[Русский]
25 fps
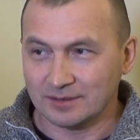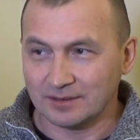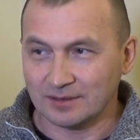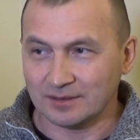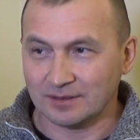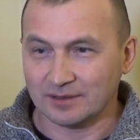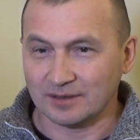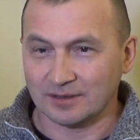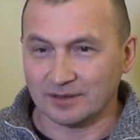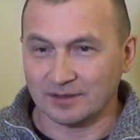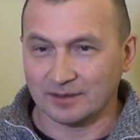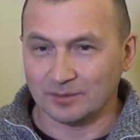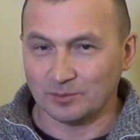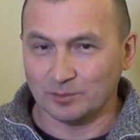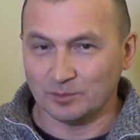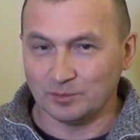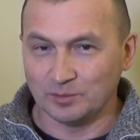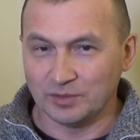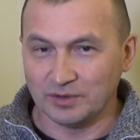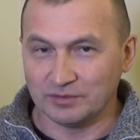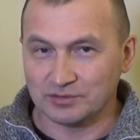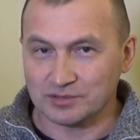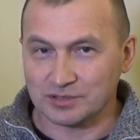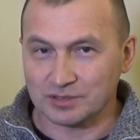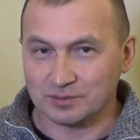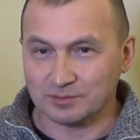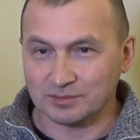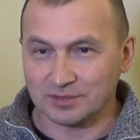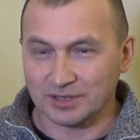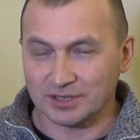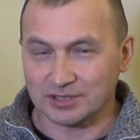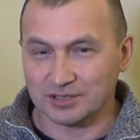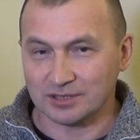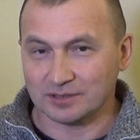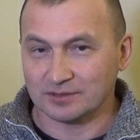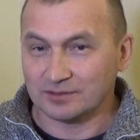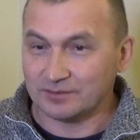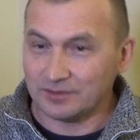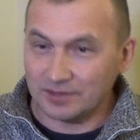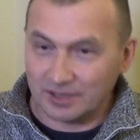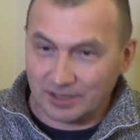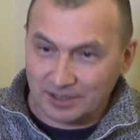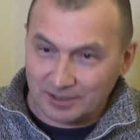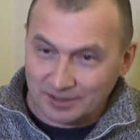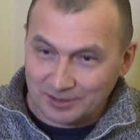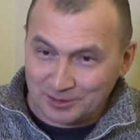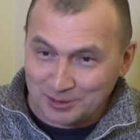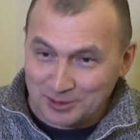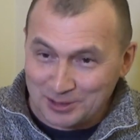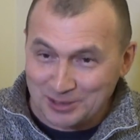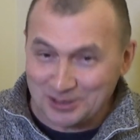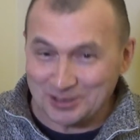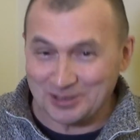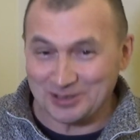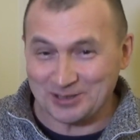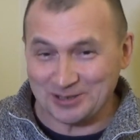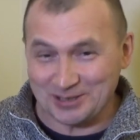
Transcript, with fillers: а, бывшим, значит, ну, вернее, ныне